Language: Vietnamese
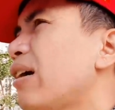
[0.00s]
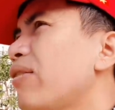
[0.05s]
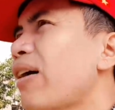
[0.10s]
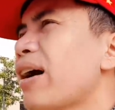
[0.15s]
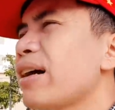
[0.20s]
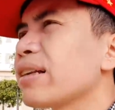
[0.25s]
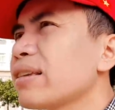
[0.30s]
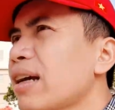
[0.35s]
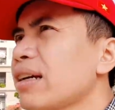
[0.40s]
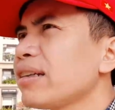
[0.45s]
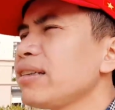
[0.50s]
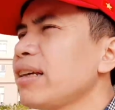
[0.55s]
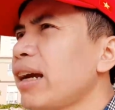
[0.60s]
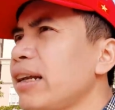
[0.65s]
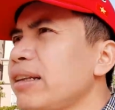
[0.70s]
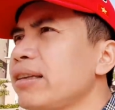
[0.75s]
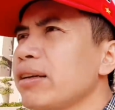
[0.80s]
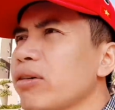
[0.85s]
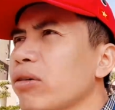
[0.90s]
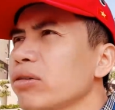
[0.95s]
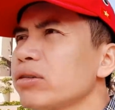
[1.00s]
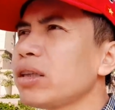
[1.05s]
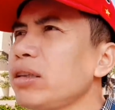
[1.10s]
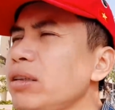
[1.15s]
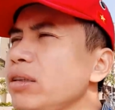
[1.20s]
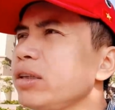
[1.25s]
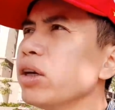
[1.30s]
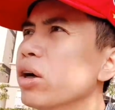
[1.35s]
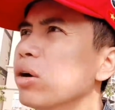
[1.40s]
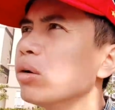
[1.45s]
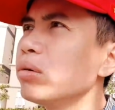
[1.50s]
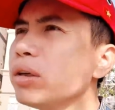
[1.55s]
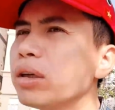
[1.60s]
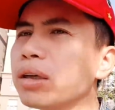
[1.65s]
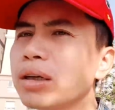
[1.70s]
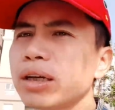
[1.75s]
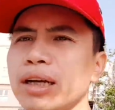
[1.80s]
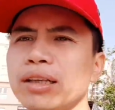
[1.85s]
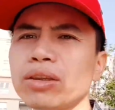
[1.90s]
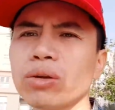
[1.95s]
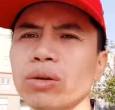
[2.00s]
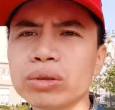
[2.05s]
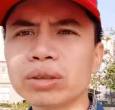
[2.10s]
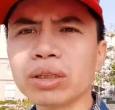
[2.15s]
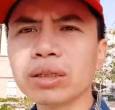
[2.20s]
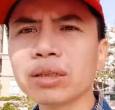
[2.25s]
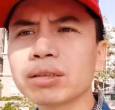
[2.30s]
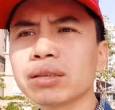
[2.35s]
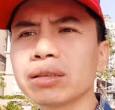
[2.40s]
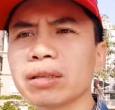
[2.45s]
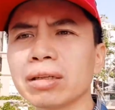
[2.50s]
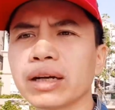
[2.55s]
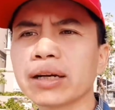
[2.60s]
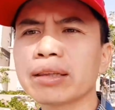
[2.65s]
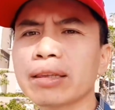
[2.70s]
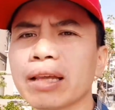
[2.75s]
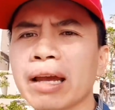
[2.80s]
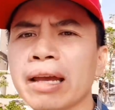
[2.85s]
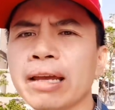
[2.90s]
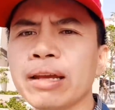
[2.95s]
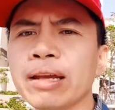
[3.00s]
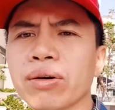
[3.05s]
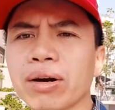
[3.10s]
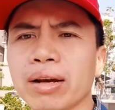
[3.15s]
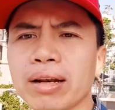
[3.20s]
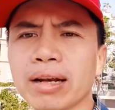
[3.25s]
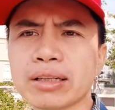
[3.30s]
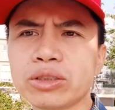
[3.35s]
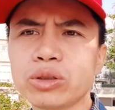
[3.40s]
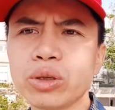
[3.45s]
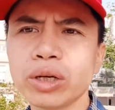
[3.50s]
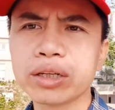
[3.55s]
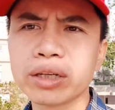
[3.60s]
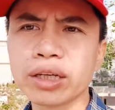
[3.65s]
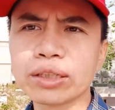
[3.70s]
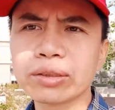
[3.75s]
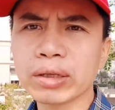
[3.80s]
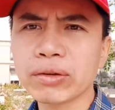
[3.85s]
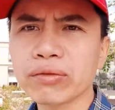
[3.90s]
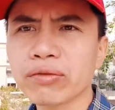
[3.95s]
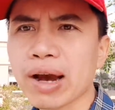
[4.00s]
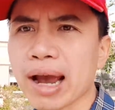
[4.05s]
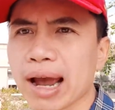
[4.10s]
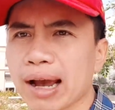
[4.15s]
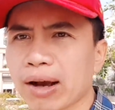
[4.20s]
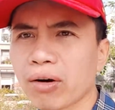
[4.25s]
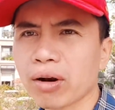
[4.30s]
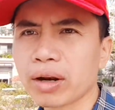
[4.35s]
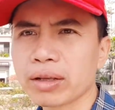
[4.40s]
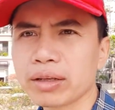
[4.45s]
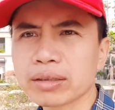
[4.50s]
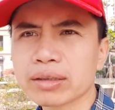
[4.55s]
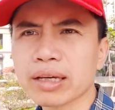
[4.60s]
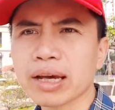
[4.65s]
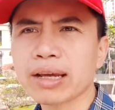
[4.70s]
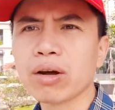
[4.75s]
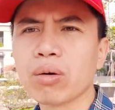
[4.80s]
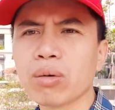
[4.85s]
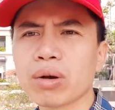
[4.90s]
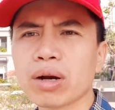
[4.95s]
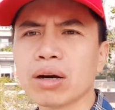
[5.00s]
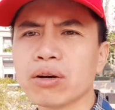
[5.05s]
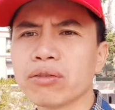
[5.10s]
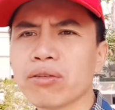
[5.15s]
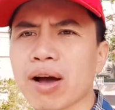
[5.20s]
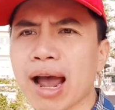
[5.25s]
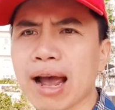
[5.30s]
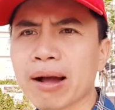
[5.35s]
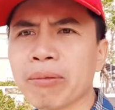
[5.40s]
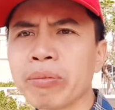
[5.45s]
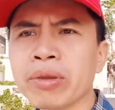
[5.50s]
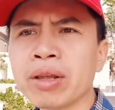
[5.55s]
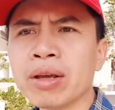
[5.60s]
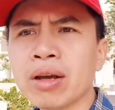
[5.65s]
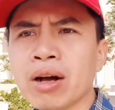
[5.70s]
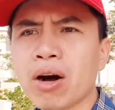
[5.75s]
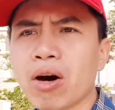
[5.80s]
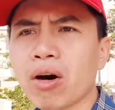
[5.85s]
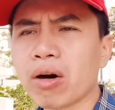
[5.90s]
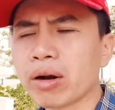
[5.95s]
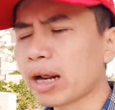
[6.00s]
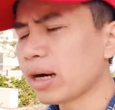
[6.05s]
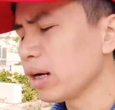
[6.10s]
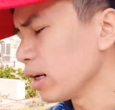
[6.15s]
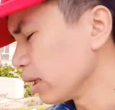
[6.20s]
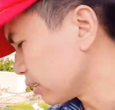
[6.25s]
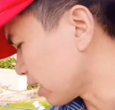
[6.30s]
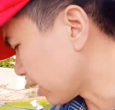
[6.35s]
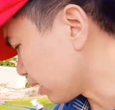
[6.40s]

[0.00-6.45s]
vàng tăng nhanh thì có rất nhiều những cái tổ chức, những cái tay gọi là chuyên kinh doanh vàng hoặc là những tay đầu cơ vàng họ đã đưa ra